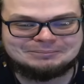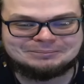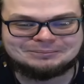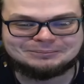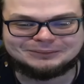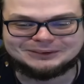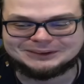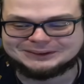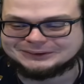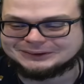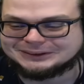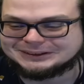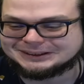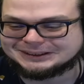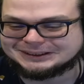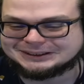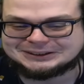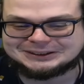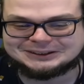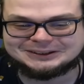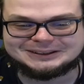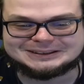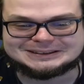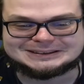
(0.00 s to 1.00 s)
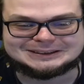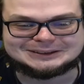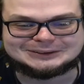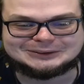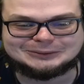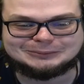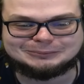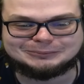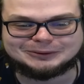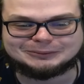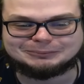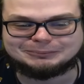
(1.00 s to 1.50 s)
Блин, ну это, конечно, классно.
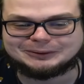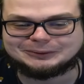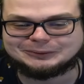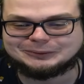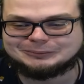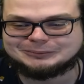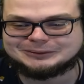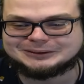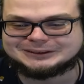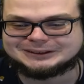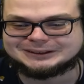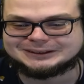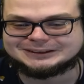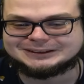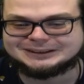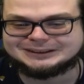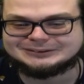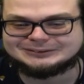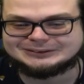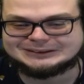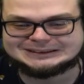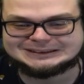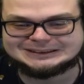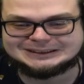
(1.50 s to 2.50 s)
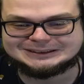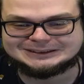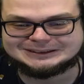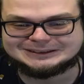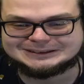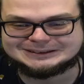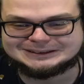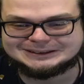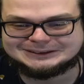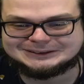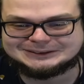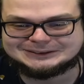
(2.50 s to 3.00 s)
Кто бы мог подумать тогда, 20 лет
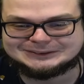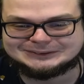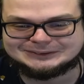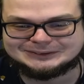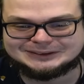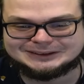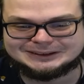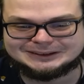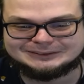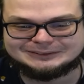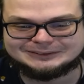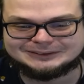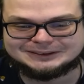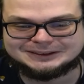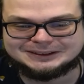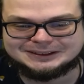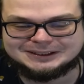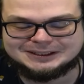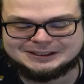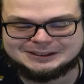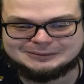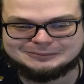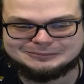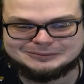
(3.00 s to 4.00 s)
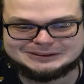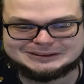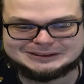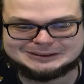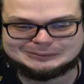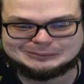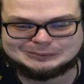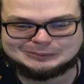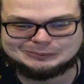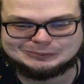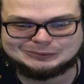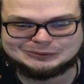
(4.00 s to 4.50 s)
назад, что так вот мы с
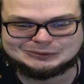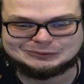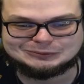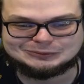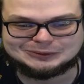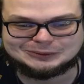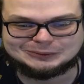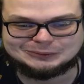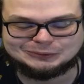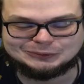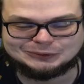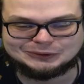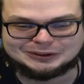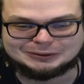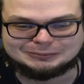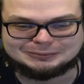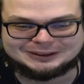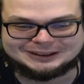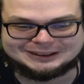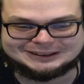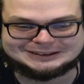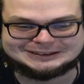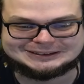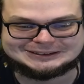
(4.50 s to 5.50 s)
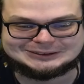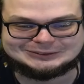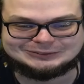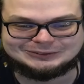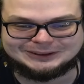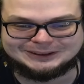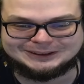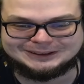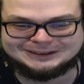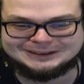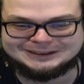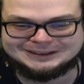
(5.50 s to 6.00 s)
тобой будем в какую-то там
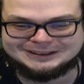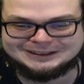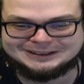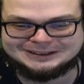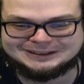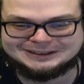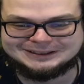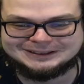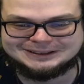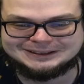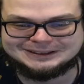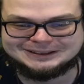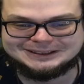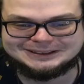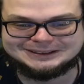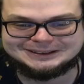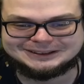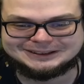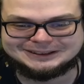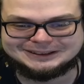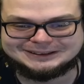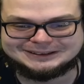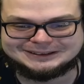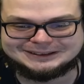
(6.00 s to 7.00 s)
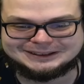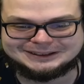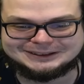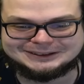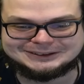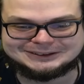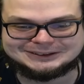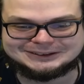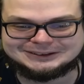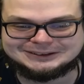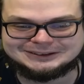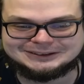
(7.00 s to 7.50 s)
CS2 играть да, так на
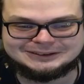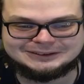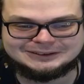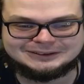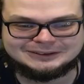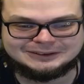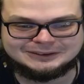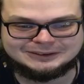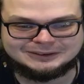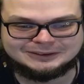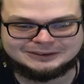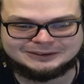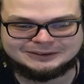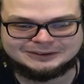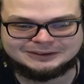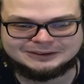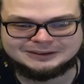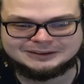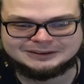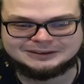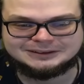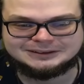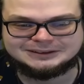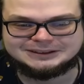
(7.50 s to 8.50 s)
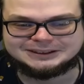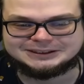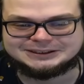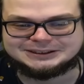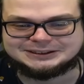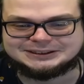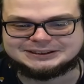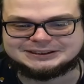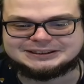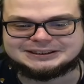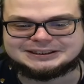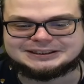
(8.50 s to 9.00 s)
же. Day. Тихо,
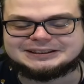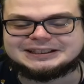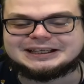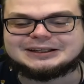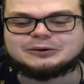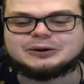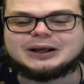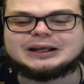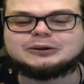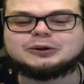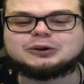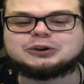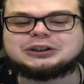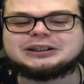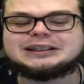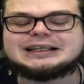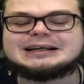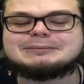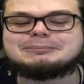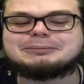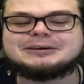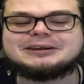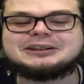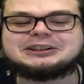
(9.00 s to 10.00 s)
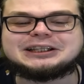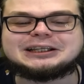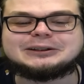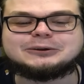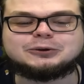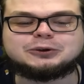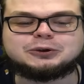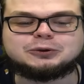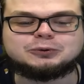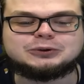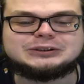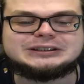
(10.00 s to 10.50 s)
Не, ну я должен, я, понимаешь, я
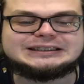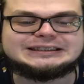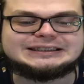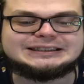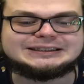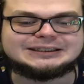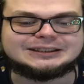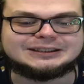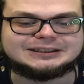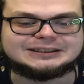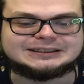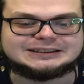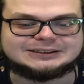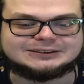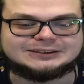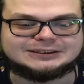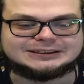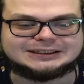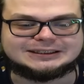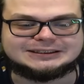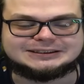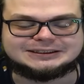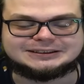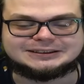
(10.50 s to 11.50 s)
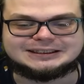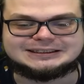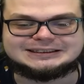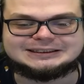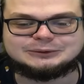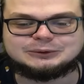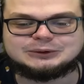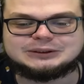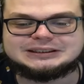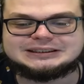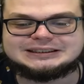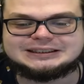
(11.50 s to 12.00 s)
должен унизительный сделать один. Один
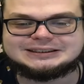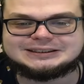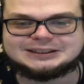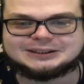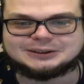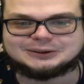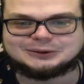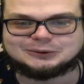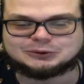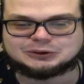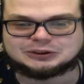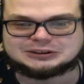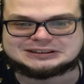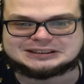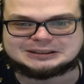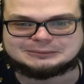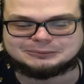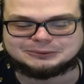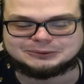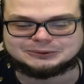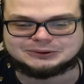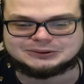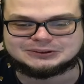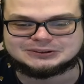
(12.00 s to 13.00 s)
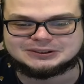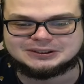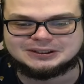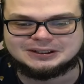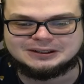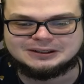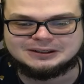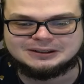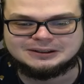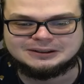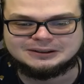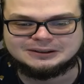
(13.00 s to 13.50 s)
унизительный должен сработать.
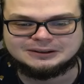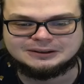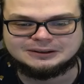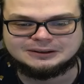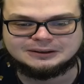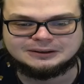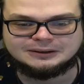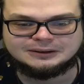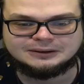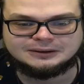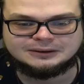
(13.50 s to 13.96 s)
Давай,